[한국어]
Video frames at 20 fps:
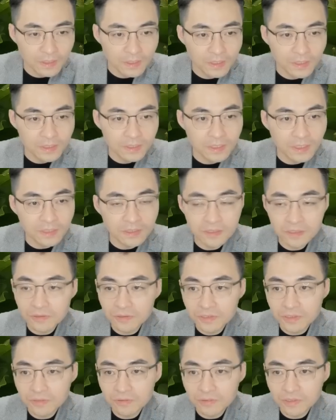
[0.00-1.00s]
자, 그리고 이제
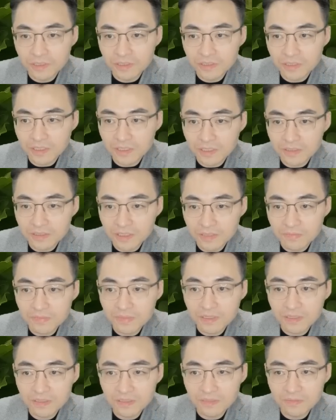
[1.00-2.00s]
우리가 잘 아는
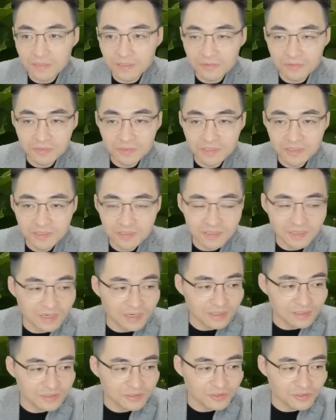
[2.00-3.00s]
한미반도체 잘
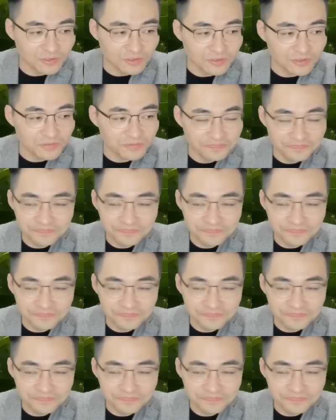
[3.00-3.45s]
아시죠.